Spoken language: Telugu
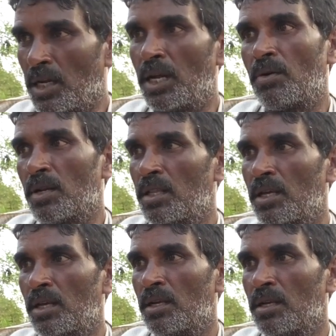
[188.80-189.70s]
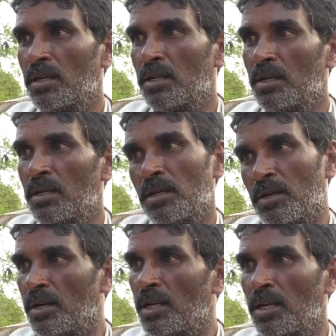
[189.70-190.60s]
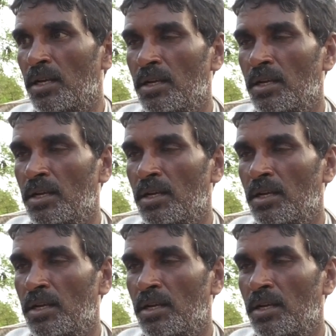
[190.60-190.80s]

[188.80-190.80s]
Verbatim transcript: ఎలా ఉంటుంది ఏమండి